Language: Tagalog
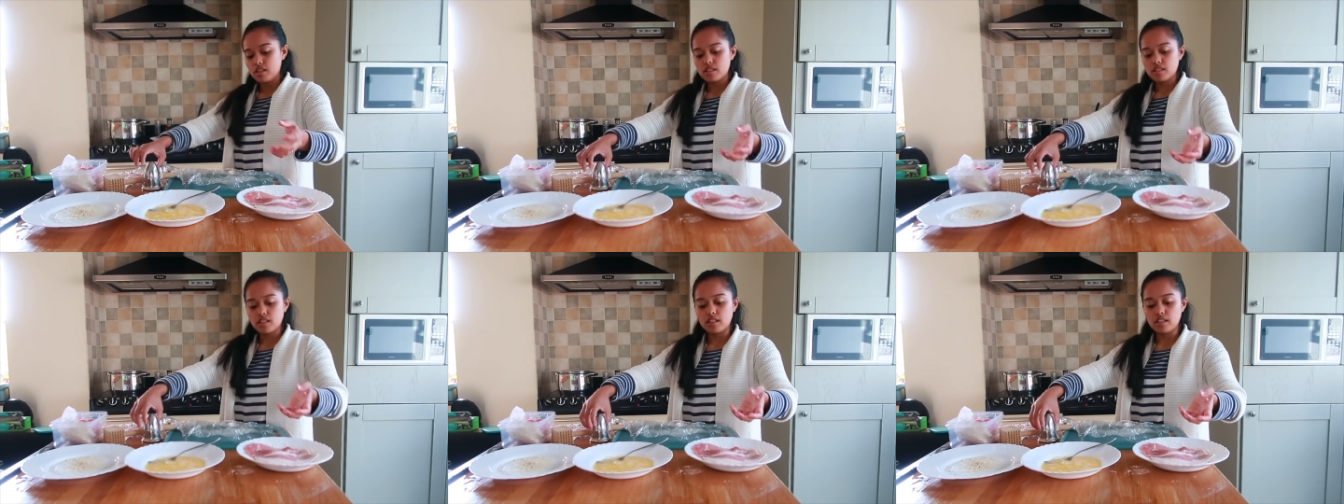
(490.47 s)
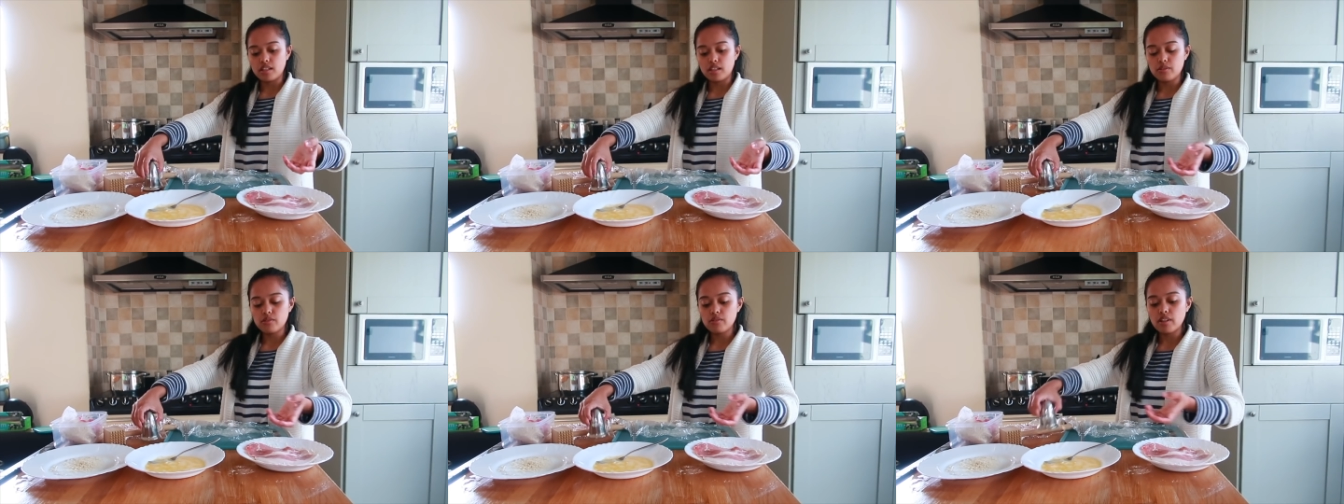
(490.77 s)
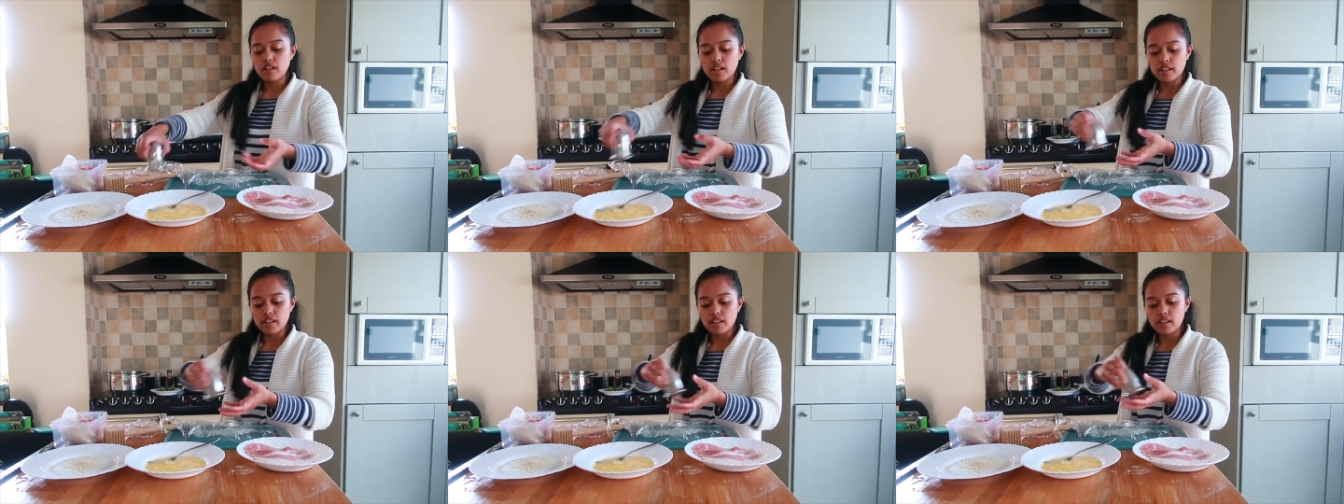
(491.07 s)
Sana nun,
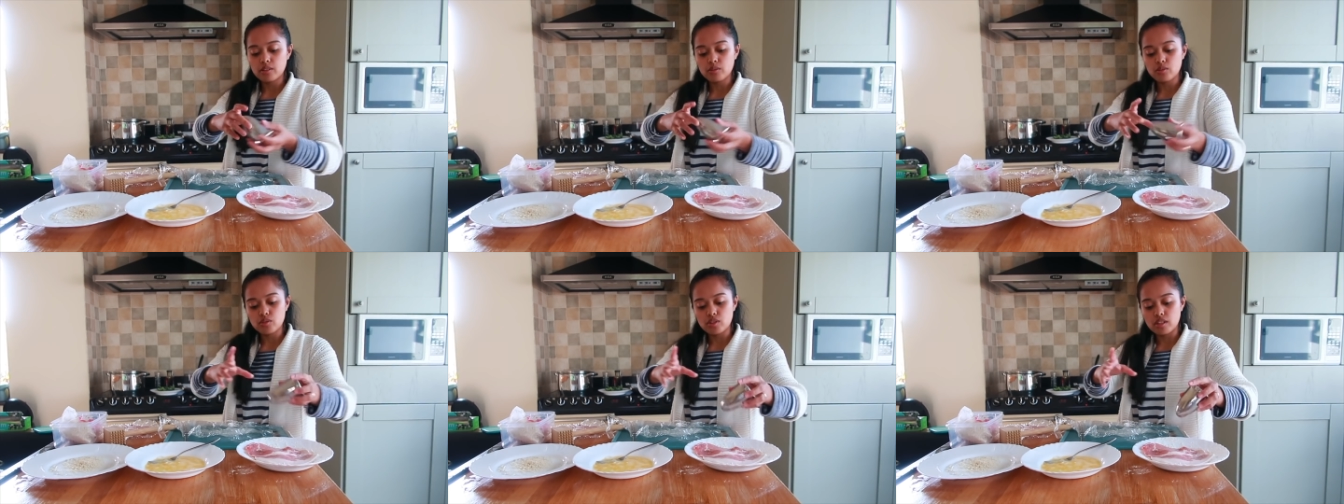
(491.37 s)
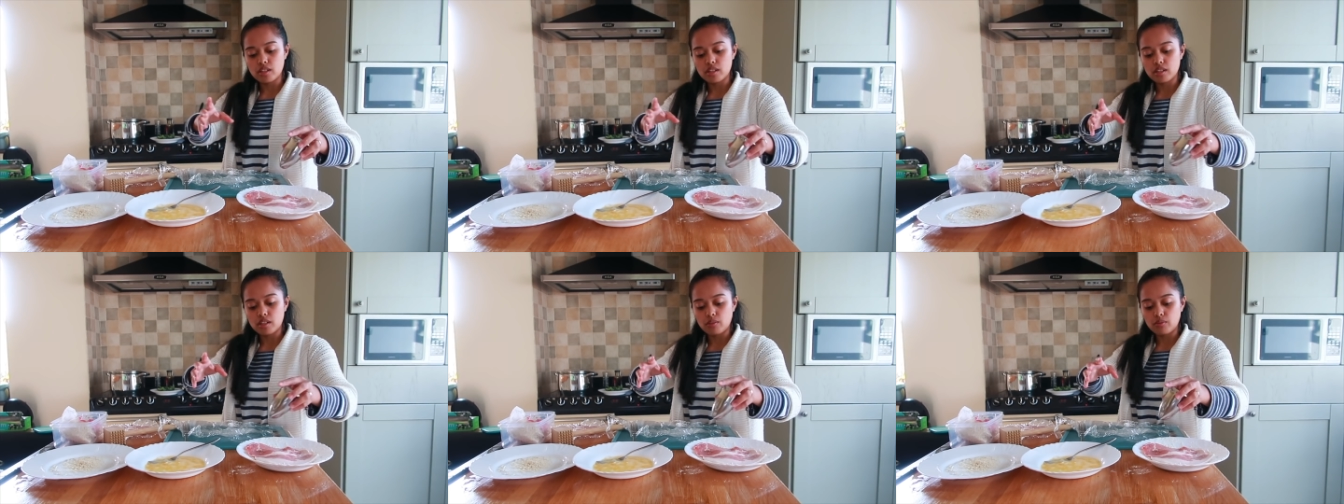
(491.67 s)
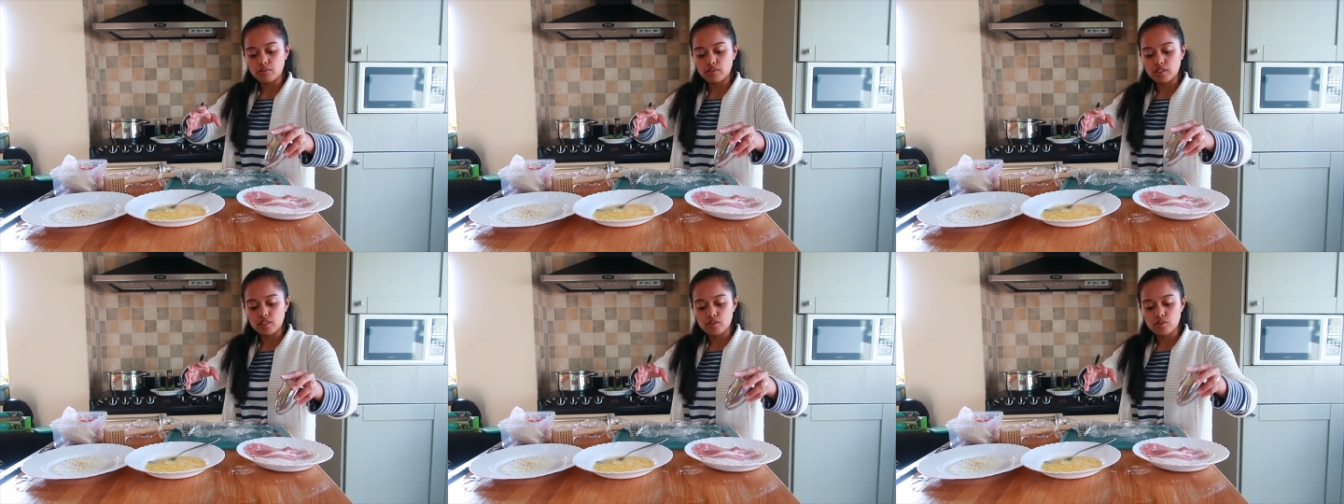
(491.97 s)
nilagyan ko siya ng
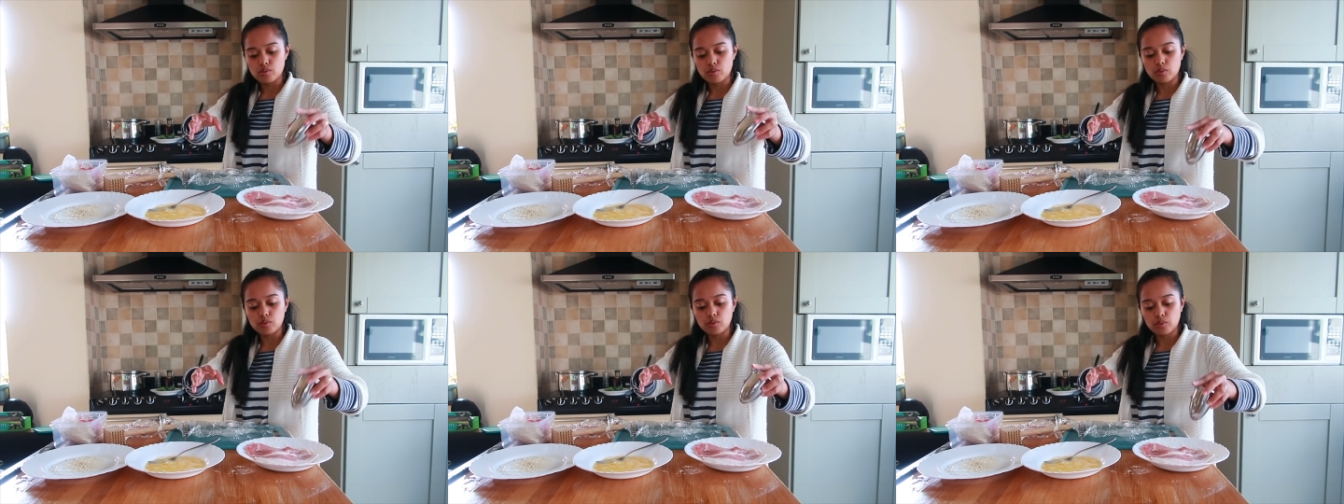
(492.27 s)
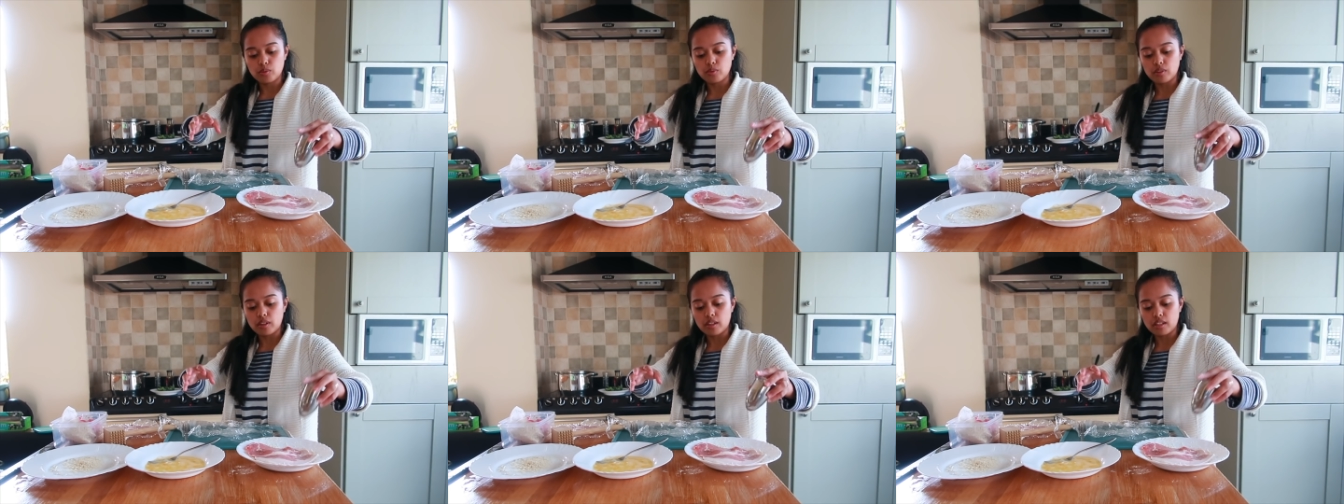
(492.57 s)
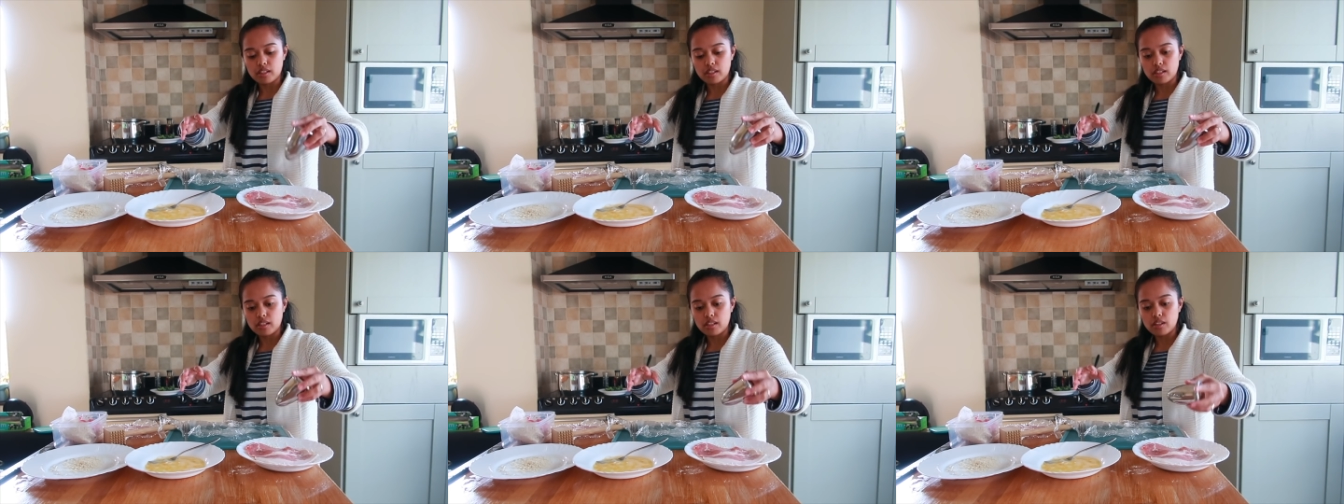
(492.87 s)
kaunting salt yung
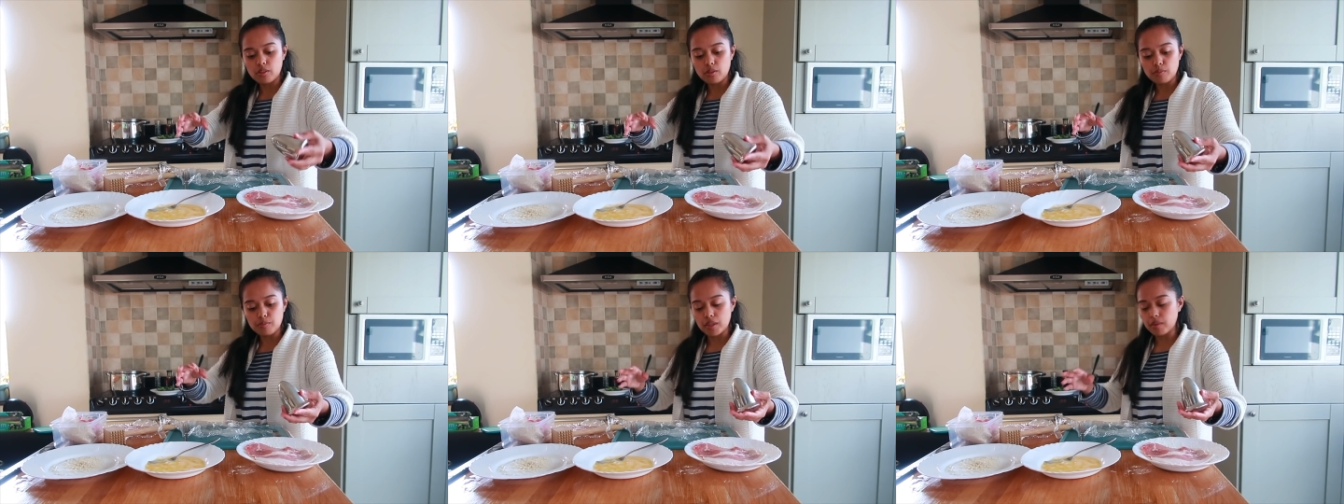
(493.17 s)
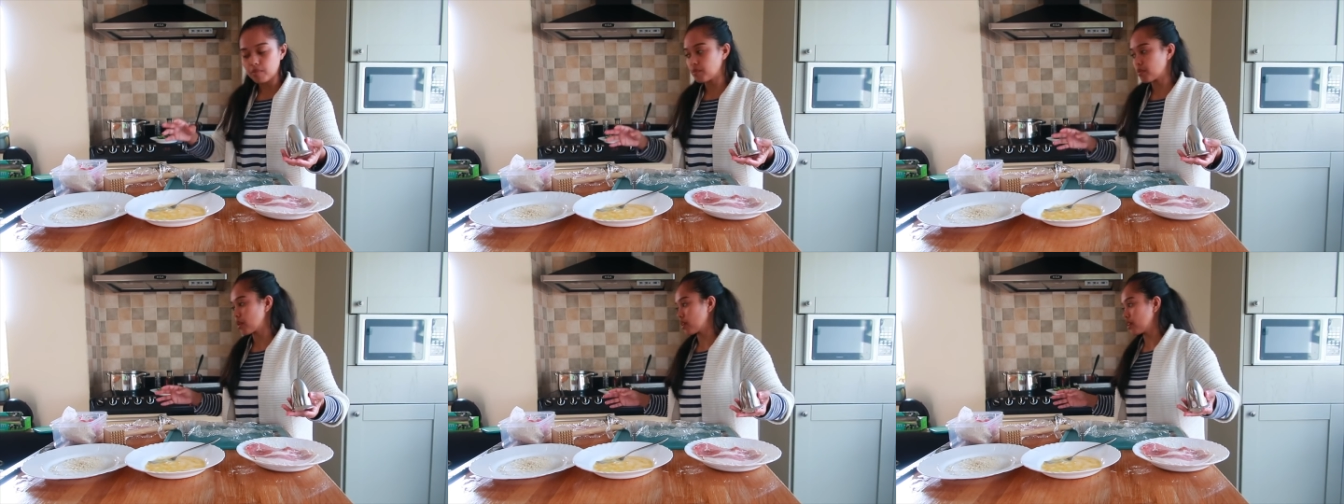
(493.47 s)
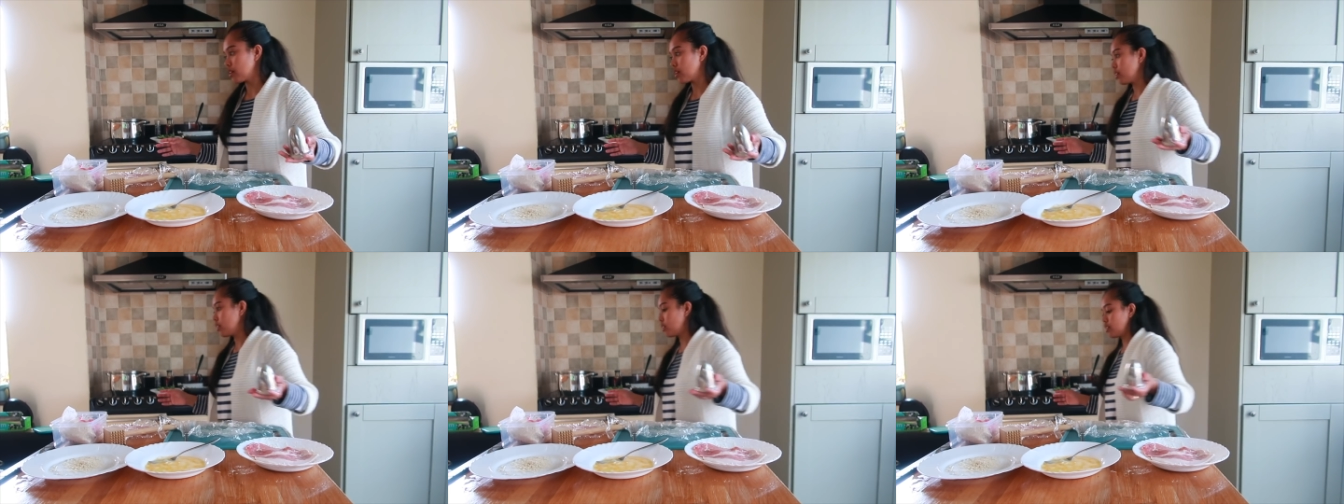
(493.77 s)
karne. Ay,
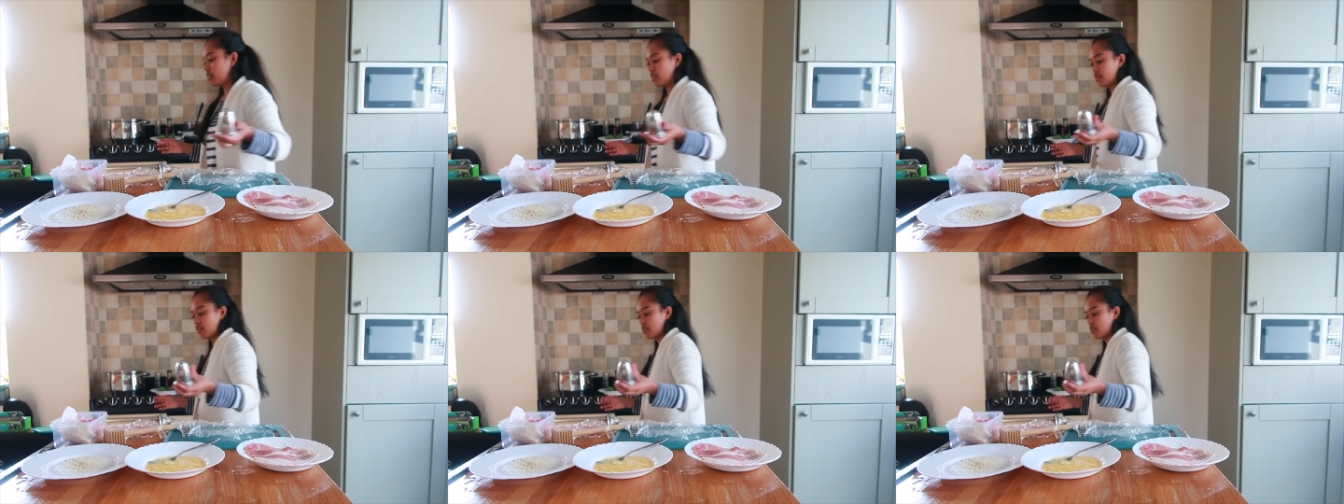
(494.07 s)
pepper yan.